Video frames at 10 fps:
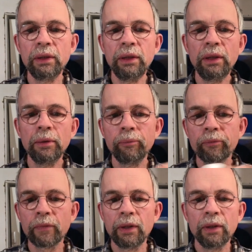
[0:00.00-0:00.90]
die
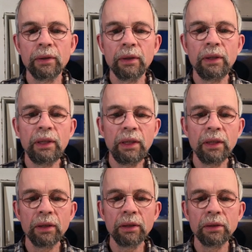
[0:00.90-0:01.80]

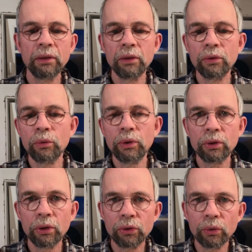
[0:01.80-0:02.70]
hier
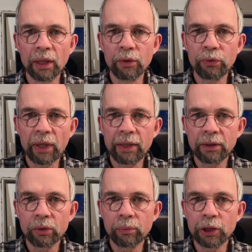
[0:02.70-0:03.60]
durch so einen Pfeil
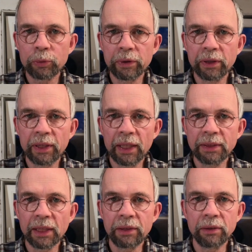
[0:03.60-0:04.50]
zum Beispiel
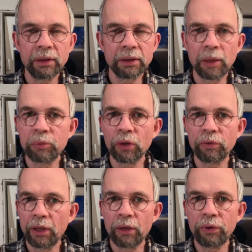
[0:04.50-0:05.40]
gekennzeichnet ist, gibt es auf
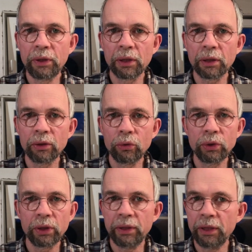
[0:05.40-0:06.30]
jeder
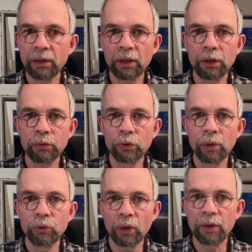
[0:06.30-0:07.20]
Filterkartusche in irgendeiner
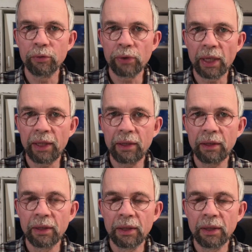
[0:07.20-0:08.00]
Form so einen Pfeil.